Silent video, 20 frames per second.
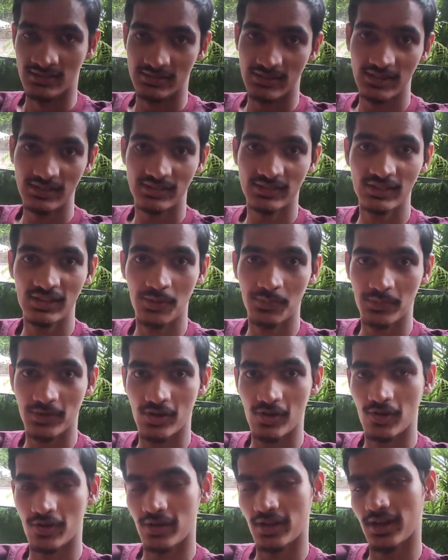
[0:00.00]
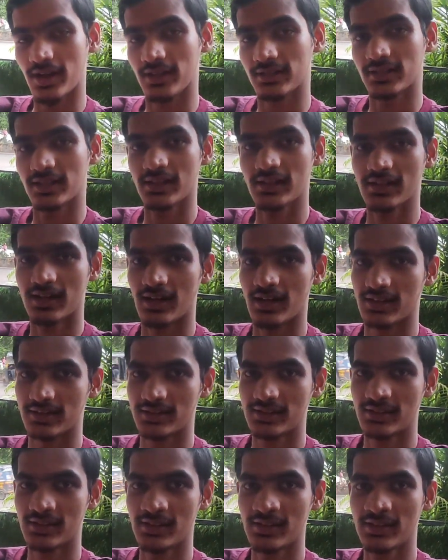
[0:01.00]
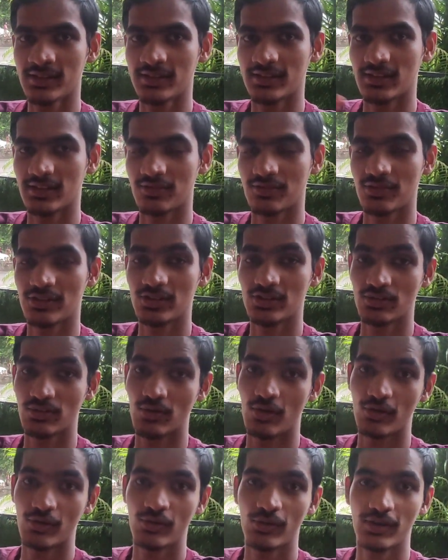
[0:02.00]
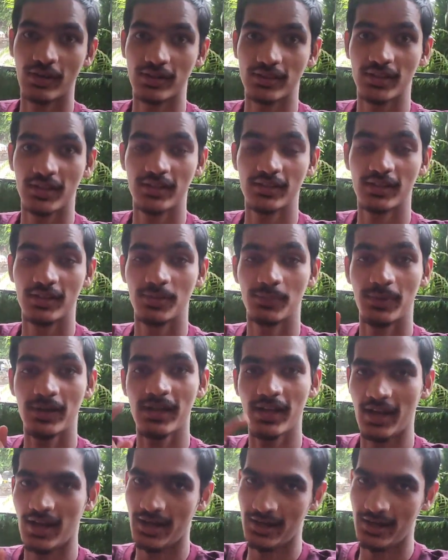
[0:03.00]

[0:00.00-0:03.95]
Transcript: जैसे ही अपना ऑर्डर आता है खाते हैं देन फिर इस ब्लॉक को करते हैं यहीं पे